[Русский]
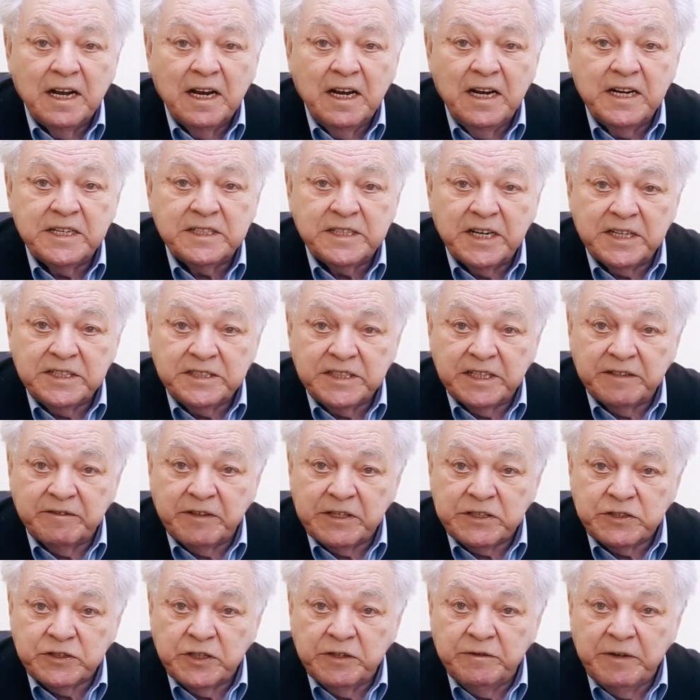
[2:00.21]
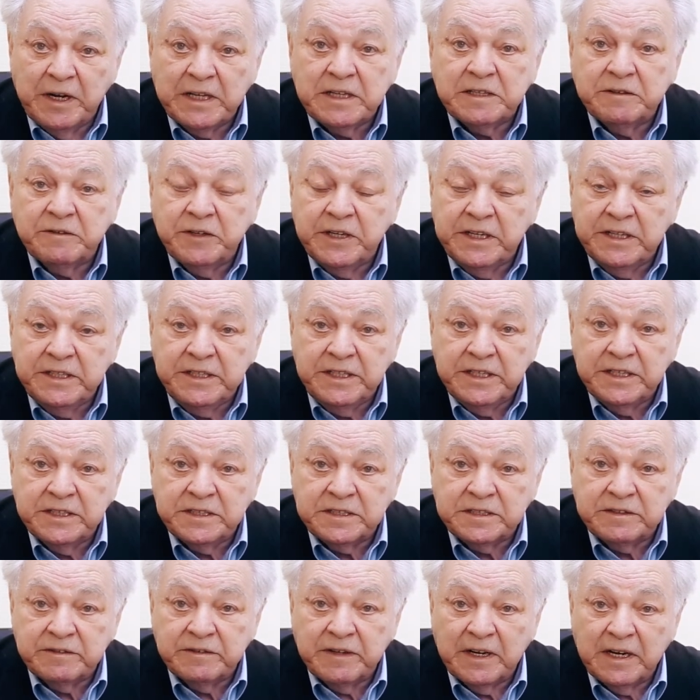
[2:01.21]
лежащих в основе этого
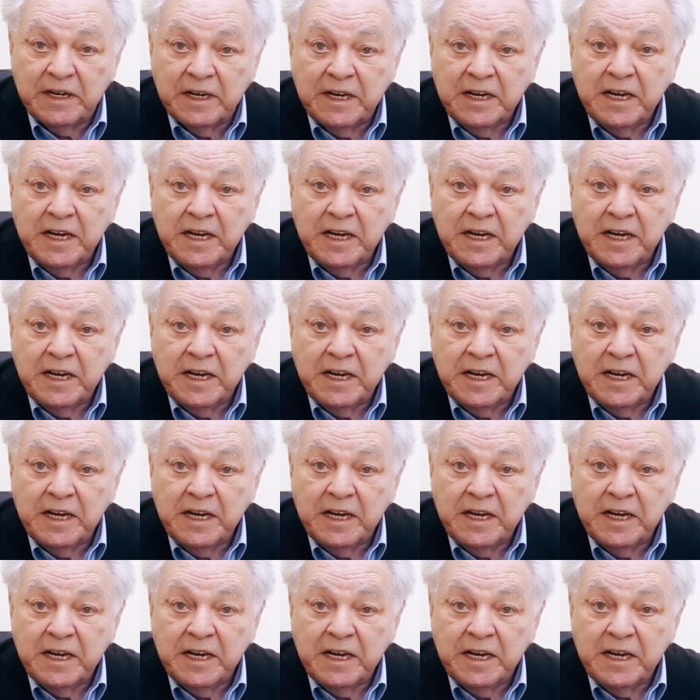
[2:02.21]
единства.